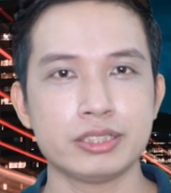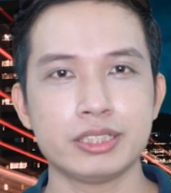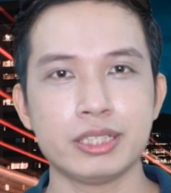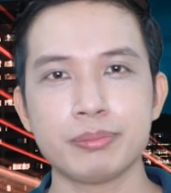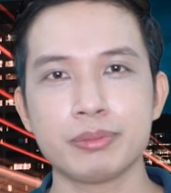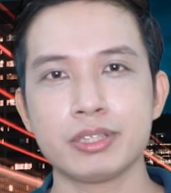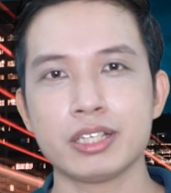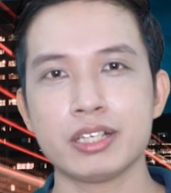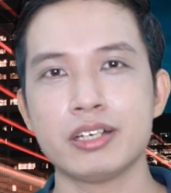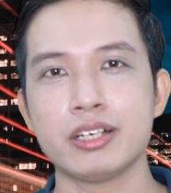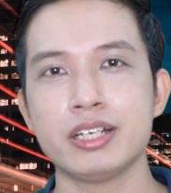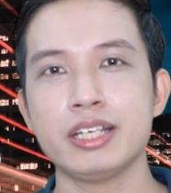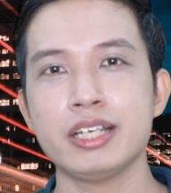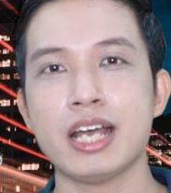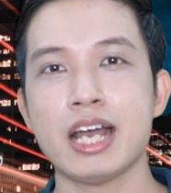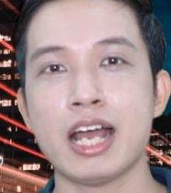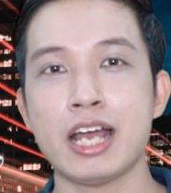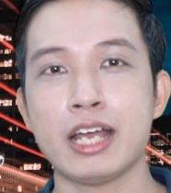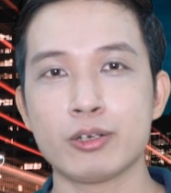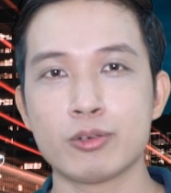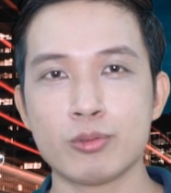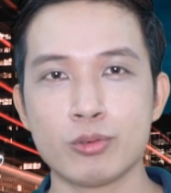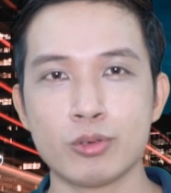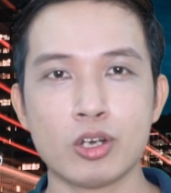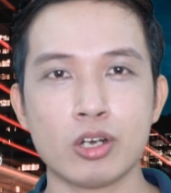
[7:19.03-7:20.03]
Sắp tới,
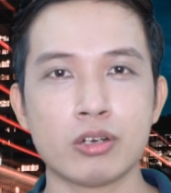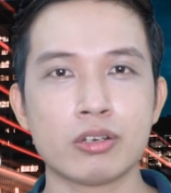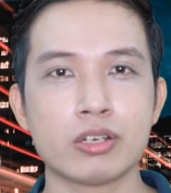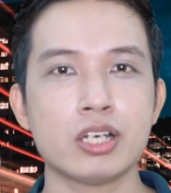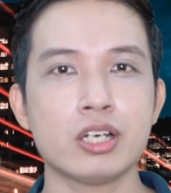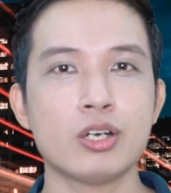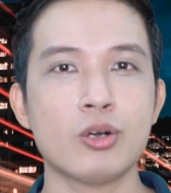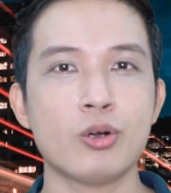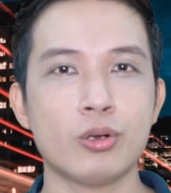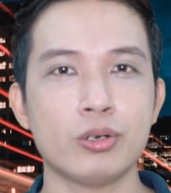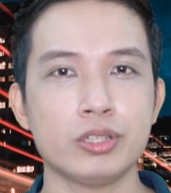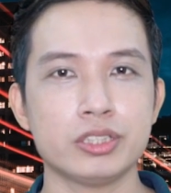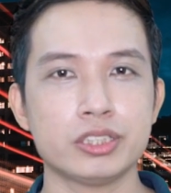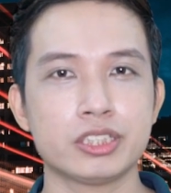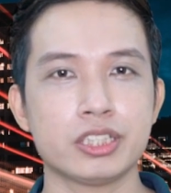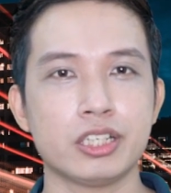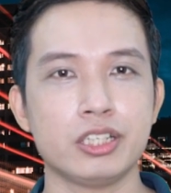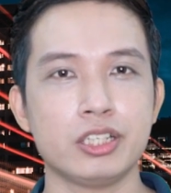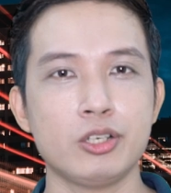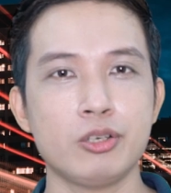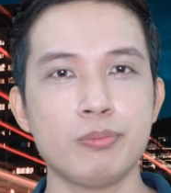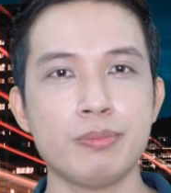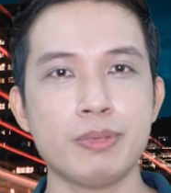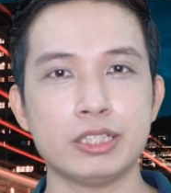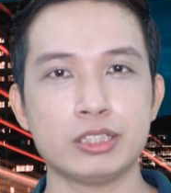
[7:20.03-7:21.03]
ai cũng có cơ hội
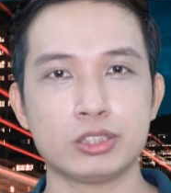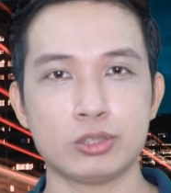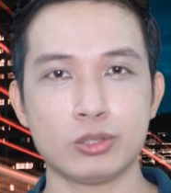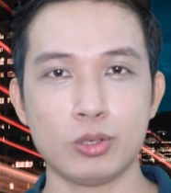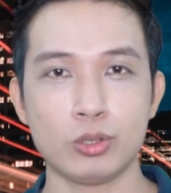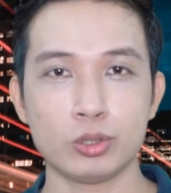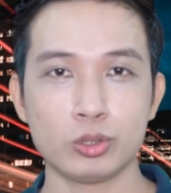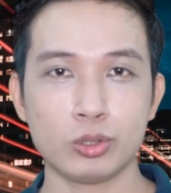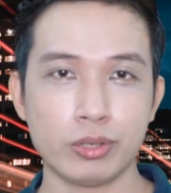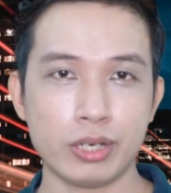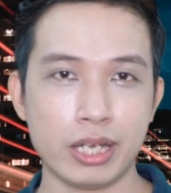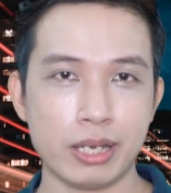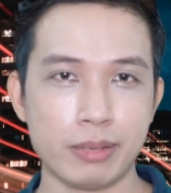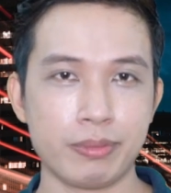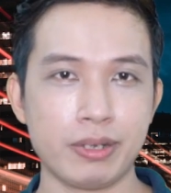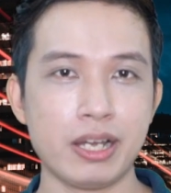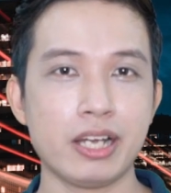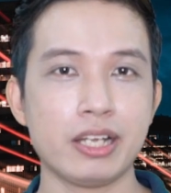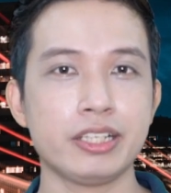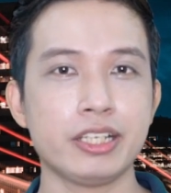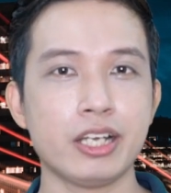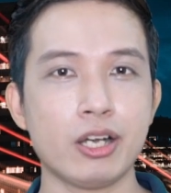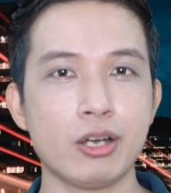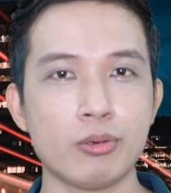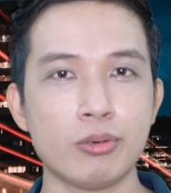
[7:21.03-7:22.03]
sở hữu biển số ô tô đẹp
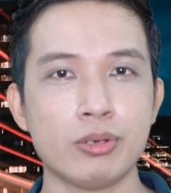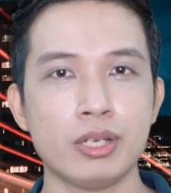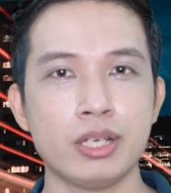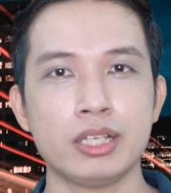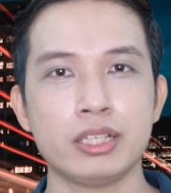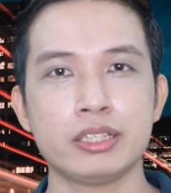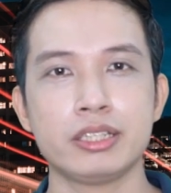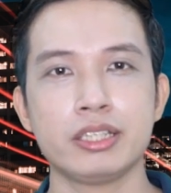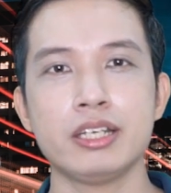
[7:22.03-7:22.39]
ngang nhau,